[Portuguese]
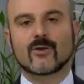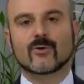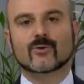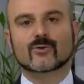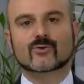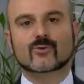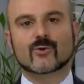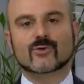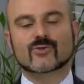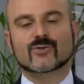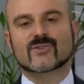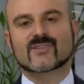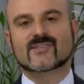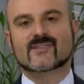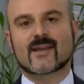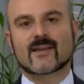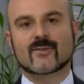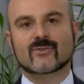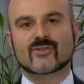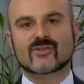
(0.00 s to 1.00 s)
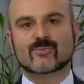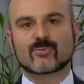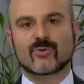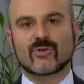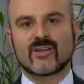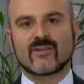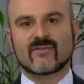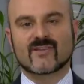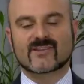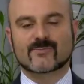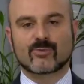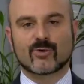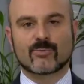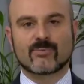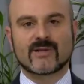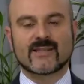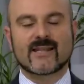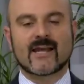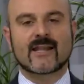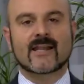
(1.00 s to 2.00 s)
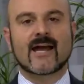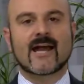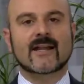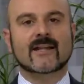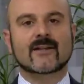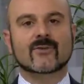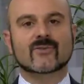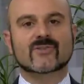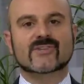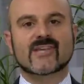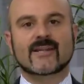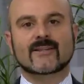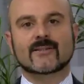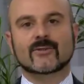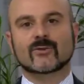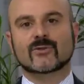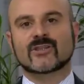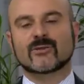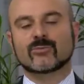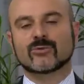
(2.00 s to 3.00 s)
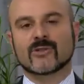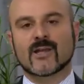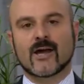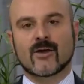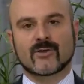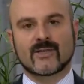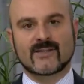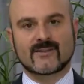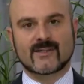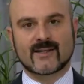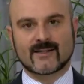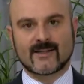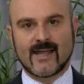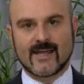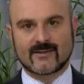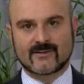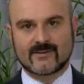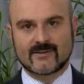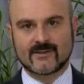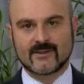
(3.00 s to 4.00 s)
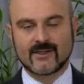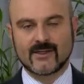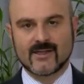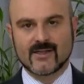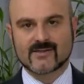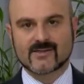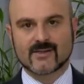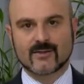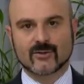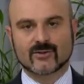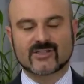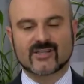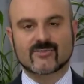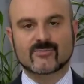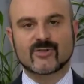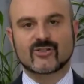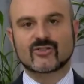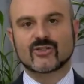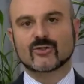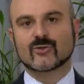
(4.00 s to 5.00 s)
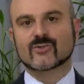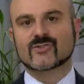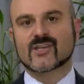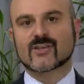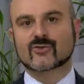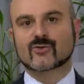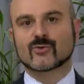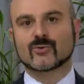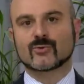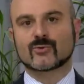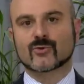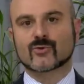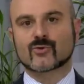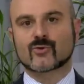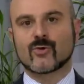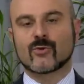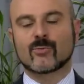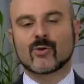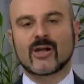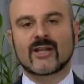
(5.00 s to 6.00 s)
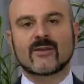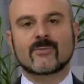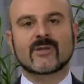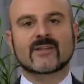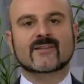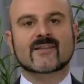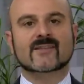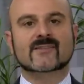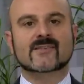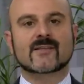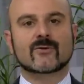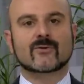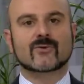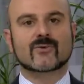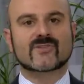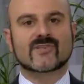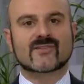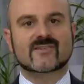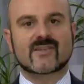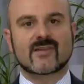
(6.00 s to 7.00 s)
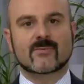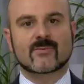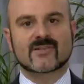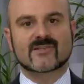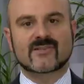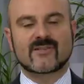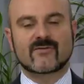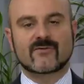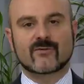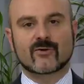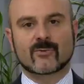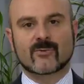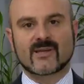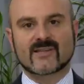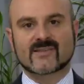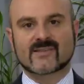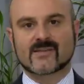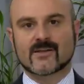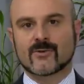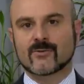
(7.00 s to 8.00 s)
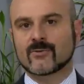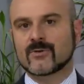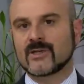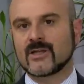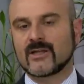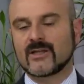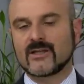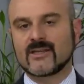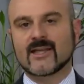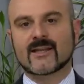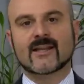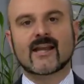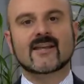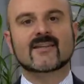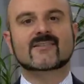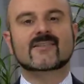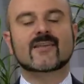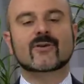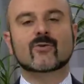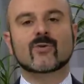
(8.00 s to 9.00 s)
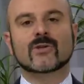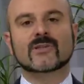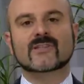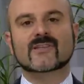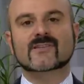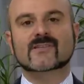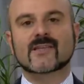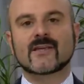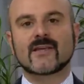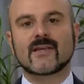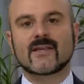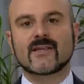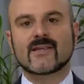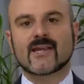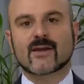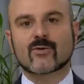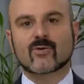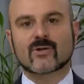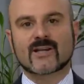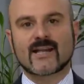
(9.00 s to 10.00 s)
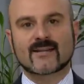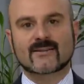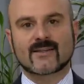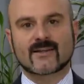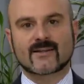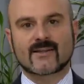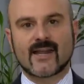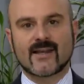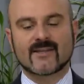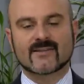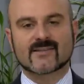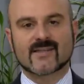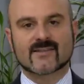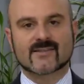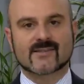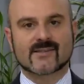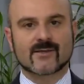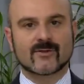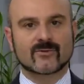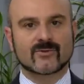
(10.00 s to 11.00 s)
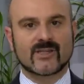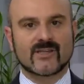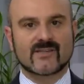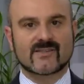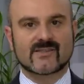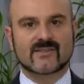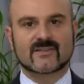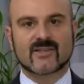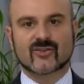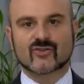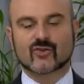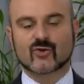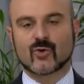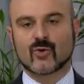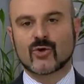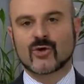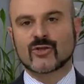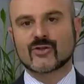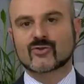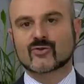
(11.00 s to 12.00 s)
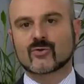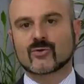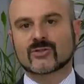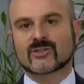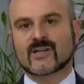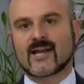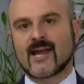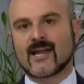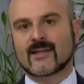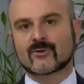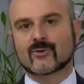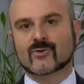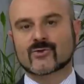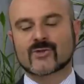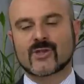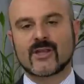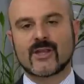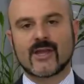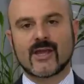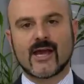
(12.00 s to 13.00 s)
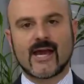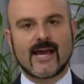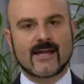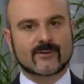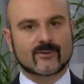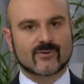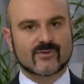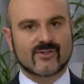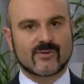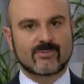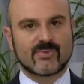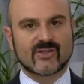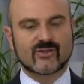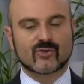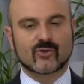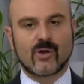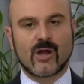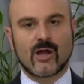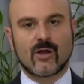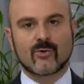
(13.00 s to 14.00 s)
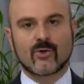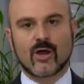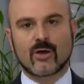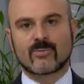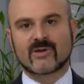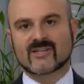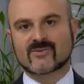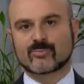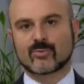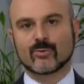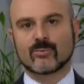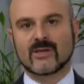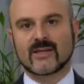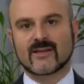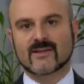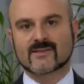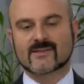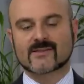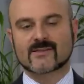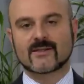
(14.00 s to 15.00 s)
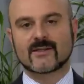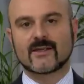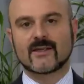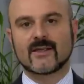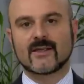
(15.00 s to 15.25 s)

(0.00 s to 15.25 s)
Os cursos estarão disponíveis por banda larga no site do tribunal na internet. Serão transmitidos assuntos como a alimentação dos sistemas de informação e análise de contas e a correta realização de licitações, contratos, atos de pessoal e obras públicas.